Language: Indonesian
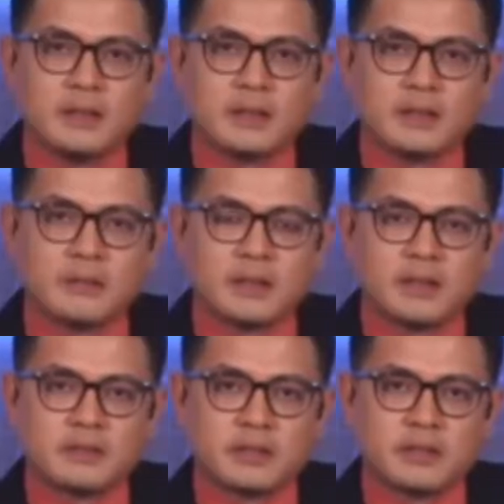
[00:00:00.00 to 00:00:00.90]
Kita
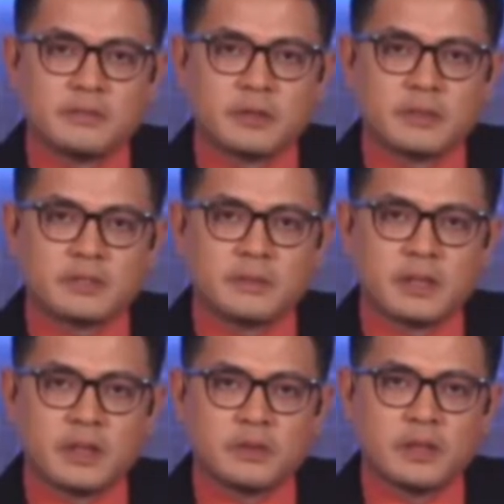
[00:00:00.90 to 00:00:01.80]
bergeser ke informasi
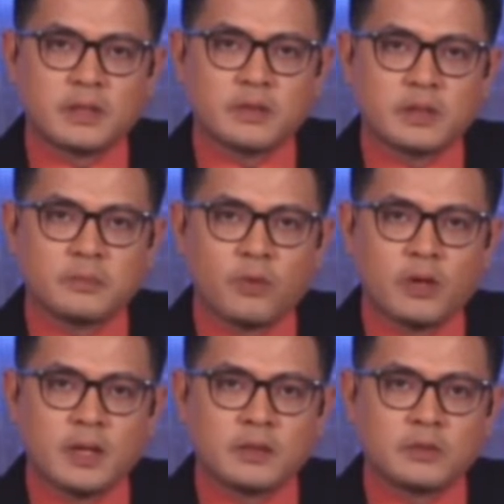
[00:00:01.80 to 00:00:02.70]
BKU Direktorat
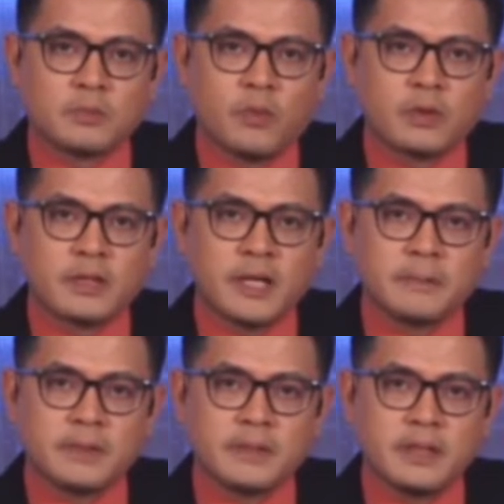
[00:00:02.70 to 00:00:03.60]
Pol Airut Polda
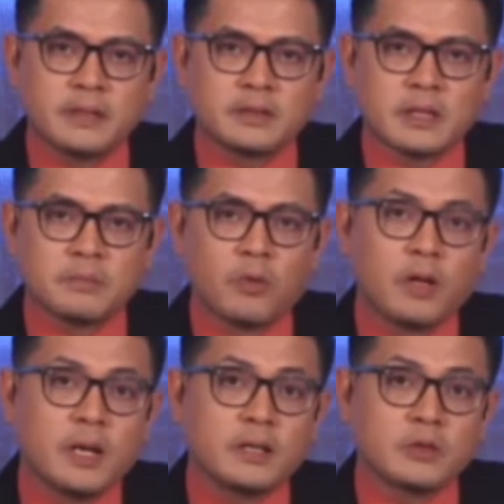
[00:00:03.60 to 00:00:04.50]
Kepri dan
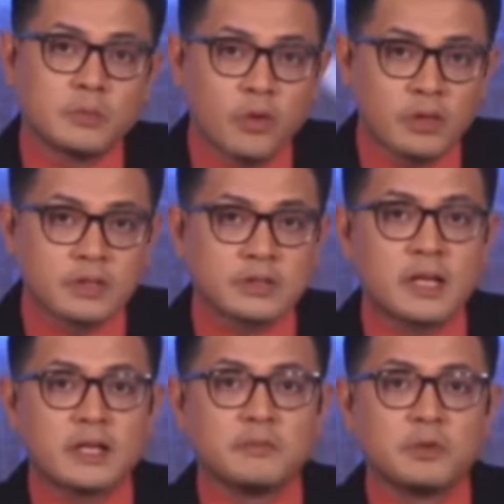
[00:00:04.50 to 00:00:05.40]
Satpol Airut Polres
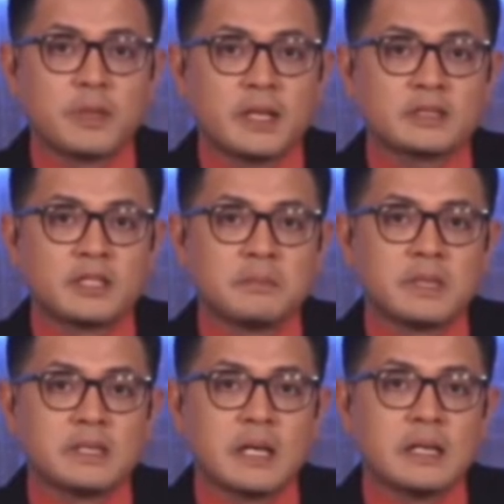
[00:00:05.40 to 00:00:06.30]
Karimun berhasil
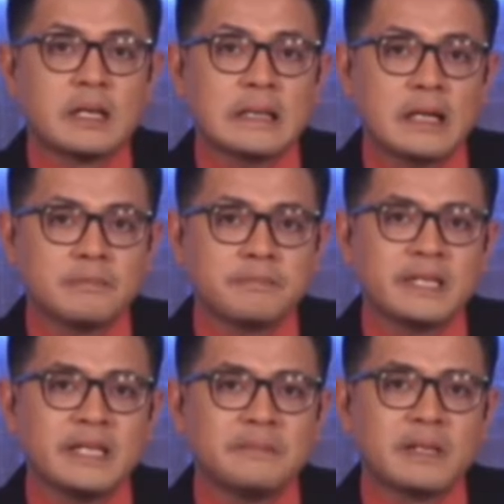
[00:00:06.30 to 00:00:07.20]
menggagalkan
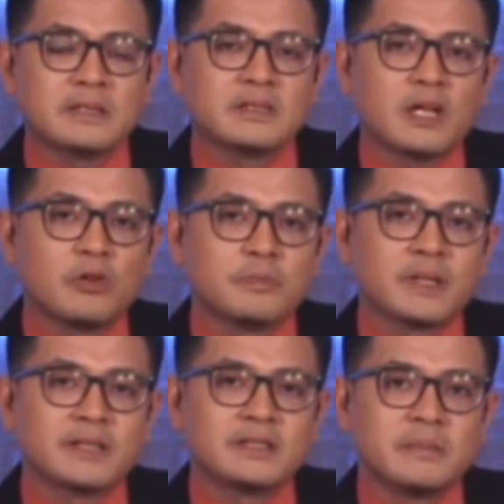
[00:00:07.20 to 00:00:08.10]
pengiriman calon
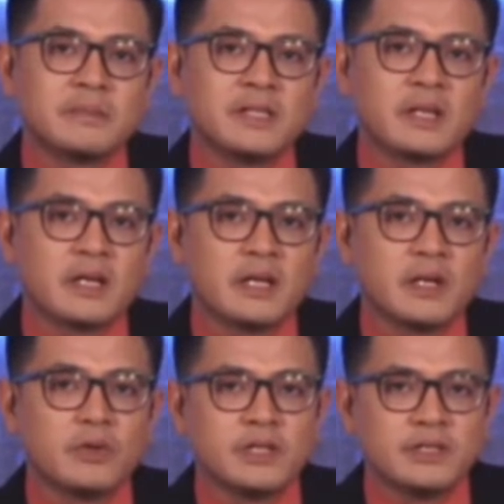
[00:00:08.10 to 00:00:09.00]
pekerja migran
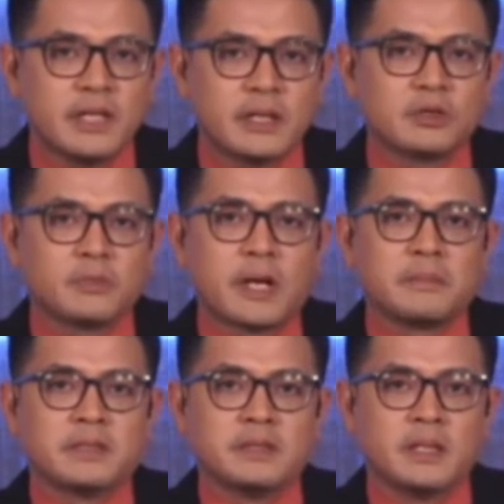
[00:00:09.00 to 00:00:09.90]
Indonesia atau
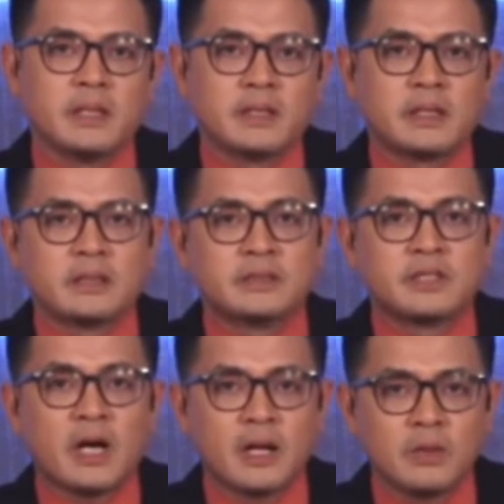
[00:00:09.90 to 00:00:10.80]
PMI dengan
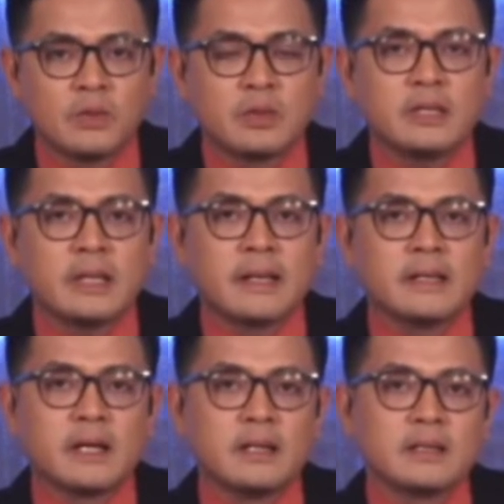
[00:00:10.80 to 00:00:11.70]
jalur
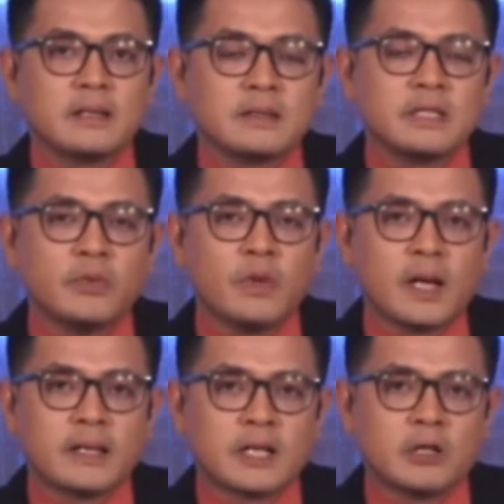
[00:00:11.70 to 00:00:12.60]
ilegal di
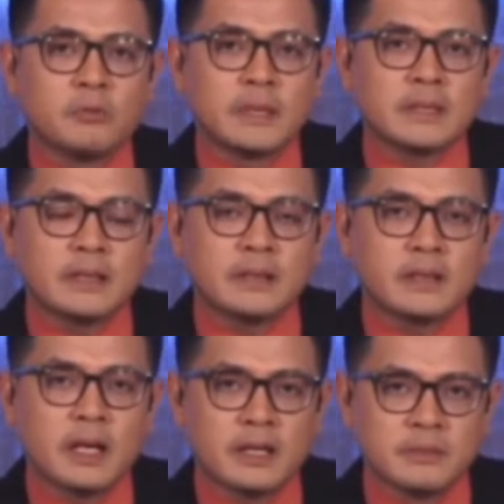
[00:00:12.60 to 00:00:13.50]
wilayah
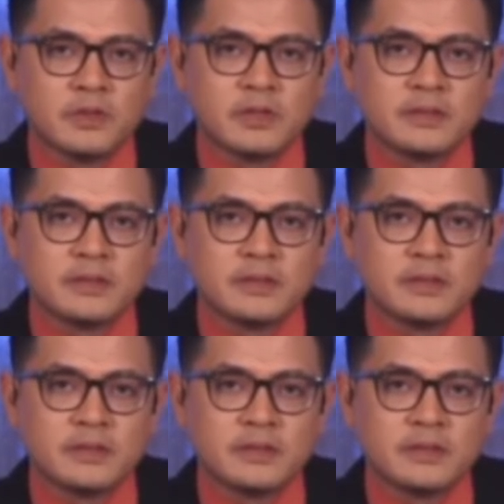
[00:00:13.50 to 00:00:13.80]
Kabupaten Karimun.